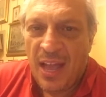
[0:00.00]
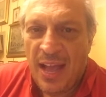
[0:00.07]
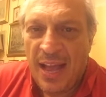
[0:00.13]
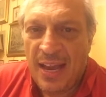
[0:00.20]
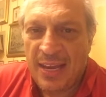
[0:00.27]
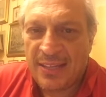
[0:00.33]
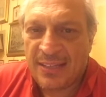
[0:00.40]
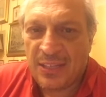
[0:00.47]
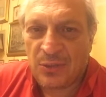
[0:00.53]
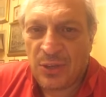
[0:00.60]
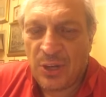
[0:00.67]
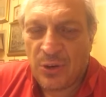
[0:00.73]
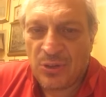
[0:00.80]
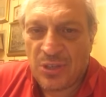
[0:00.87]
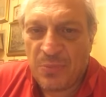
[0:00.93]
Ha allestito
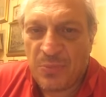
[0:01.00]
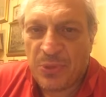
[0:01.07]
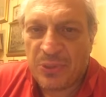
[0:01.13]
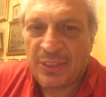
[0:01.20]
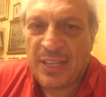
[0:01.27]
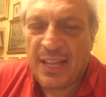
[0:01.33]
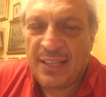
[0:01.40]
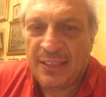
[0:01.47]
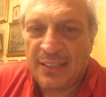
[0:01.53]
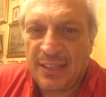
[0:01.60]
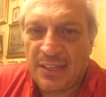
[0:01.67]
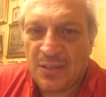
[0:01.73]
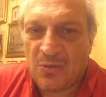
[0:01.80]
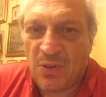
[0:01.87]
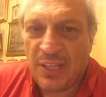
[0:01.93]
una rosa importante,
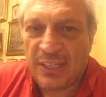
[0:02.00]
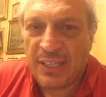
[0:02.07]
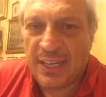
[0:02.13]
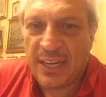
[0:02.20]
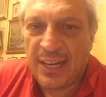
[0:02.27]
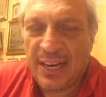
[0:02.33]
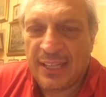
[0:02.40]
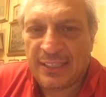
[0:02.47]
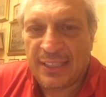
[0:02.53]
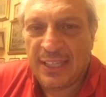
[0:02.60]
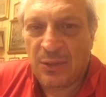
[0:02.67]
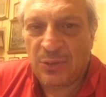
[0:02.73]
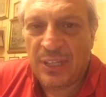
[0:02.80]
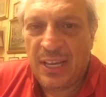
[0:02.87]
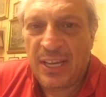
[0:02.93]
la squadra allenata
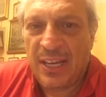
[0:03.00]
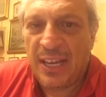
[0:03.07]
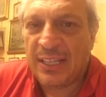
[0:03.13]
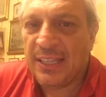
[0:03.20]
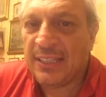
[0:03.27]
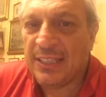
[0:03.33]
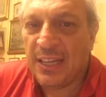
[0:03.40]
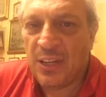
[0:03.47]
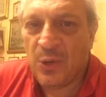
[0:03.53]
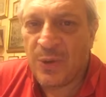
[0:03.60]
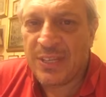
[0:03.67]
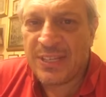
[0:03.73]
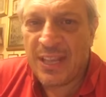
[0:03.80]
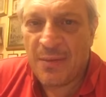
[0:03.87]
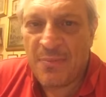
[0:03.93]
da Oteri è andata alla
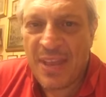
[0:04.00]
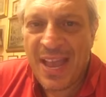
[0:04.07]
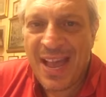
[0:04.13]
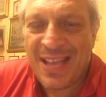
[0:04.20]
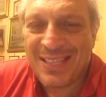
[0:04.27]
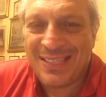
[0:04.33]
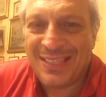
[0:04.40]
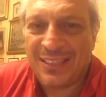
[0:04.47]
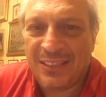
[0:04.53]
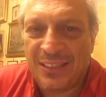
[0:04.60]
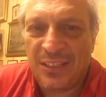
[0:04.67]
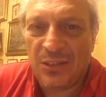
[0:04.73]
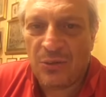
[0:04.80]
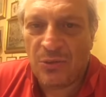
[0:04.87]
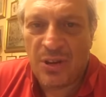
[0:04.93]
Juventabia e ha
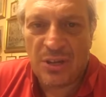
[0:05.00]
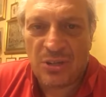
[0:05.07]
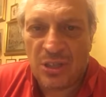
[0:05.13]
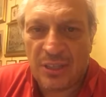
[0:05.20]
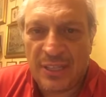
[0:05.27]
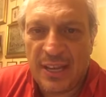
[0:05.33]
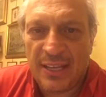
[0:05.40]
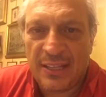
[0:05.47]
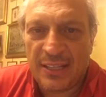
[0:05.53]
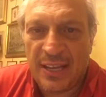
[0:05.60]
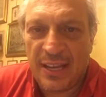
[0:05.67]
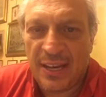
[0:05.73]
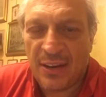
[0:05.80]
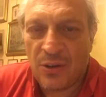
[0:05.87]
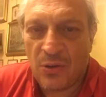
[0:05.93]
zittito una città
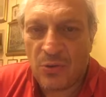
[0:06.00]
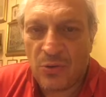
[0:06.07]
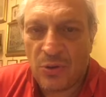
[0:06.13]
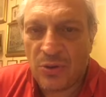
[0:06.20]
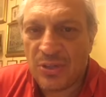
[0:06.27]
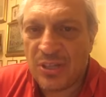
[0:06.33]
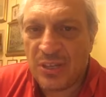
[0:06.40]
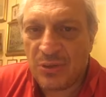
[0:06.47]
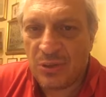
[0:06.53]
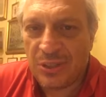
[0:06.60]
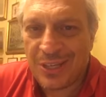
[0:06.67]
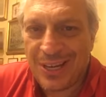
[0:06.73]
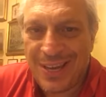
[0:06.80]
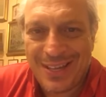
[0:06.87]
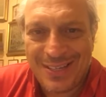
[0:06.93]
intera con uno
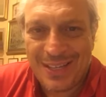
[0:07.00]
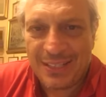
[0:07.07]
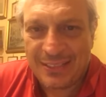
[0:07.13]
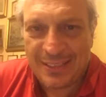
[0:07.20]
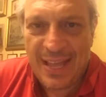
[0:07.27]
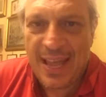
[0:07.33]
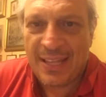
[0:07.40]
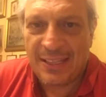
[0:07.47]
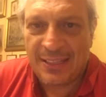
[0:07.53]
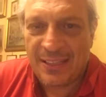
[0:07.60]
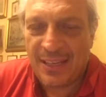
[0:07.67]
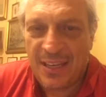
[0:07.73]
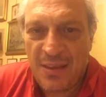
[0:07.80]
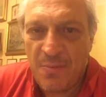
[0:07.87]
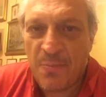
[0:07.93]
0-3
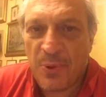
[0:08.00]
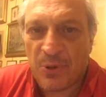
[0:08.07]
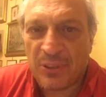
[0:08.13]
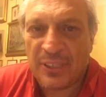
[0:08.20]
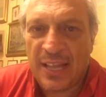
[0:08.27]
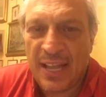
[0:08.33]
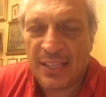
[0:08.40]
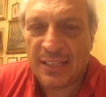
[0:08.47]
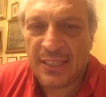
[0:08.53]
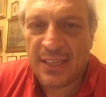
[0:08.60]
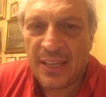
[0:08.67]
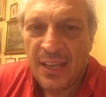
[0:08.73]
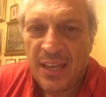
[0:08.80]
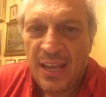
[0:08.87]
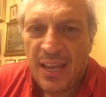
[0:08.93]
esaltante, importante
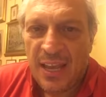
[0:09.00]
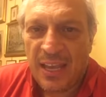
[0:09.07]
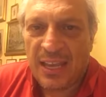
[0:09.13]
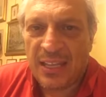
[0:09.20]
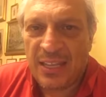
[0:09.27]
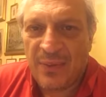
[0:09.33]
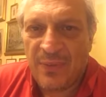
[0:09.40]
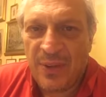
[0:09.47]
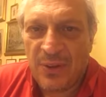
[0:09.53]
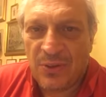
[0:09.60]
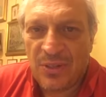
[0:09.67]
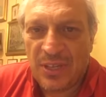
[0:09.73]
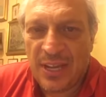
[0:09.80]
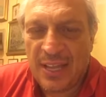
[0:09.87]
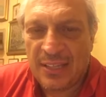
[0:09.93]
e che davvero
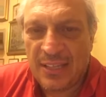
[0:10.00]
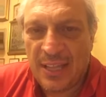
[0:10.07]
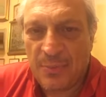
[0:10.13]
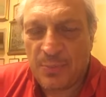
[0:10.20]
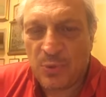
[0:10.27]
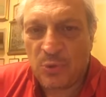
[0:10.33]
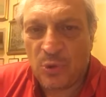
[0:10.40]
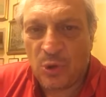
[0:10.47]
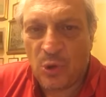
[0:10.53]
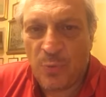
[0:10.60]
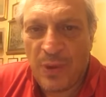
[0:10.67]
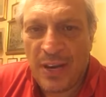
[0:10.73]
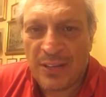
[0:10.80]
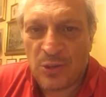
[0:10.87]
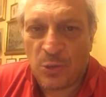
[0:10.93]
si candida appunto
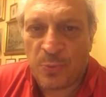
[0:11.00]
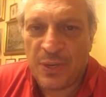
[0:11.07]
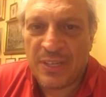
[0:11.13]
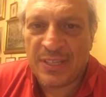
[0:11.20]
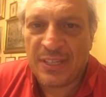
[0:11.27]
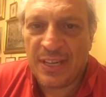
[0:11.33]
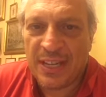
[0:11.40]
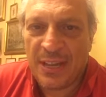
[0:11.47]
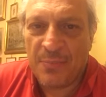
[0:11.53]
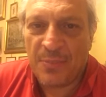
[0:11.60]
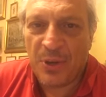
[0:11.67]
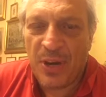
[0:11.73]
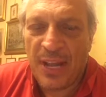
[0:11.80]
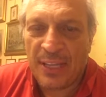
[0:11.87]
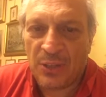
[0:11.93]
come la sorpresa del
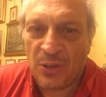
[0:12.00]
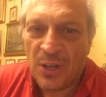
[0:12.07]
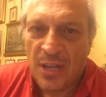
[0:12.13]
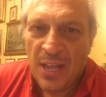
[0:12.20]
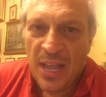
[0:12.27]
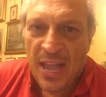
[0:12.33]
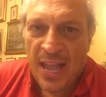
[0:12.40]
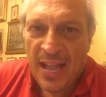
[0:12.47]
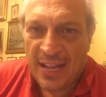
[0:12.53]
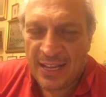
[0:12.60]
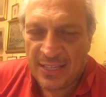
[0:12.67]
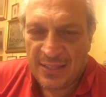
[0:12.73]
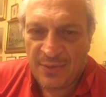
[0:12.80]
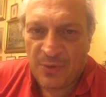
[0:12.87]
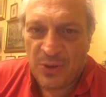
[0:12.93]
campionato,
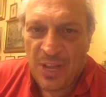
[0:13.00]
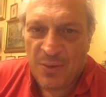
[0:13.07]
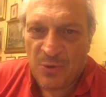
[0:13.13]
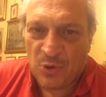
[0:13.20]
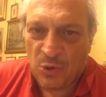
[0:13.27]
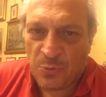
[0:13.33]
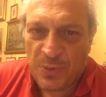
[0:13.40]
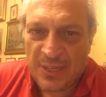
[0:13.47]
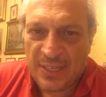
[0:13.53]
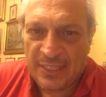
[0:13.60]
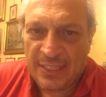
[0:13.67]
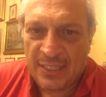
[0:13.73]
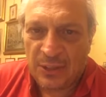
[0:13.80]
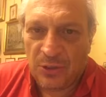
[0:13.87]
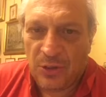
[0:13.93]
anche se vogliamo sorpresa
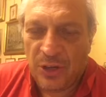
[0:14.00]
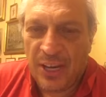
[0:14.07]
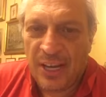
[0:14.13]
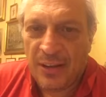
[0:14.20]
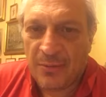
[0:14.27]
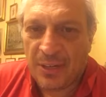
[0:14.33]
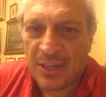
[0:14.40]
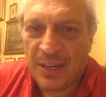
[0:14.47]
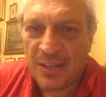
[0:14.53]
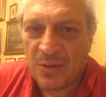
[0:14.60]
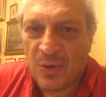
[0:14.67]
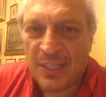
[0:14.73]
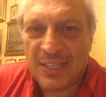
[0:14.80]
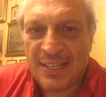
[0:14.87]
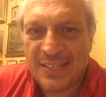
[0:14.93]
tanto non era perché la
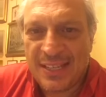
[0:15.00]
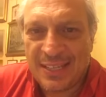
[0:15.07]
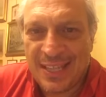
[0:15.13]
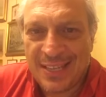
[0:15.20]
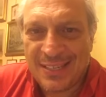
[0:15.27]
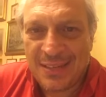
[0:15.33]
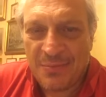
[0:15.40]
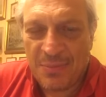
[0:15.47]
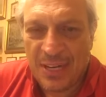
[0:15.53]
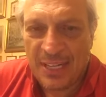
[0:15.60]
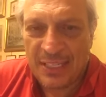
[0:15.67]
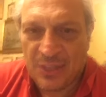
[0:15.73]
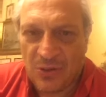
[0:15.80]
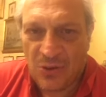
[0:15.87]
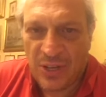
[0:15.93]
squadra è stata
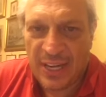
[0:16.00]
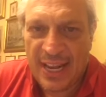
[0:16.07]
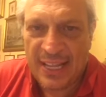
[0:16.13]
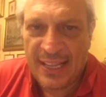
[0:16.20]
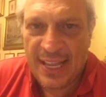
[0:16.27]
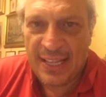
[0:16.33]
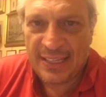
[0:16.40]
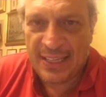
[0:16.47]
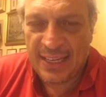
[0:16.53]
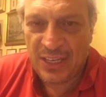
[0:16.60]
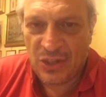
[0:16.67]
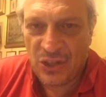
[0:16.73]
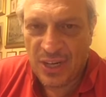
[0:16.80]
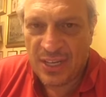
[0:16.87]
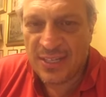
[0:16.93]
assemblata con grande
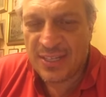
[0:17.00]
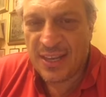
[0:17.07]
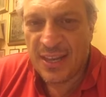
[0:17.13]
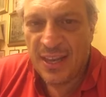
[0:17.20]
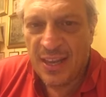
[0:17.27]
intelligenza.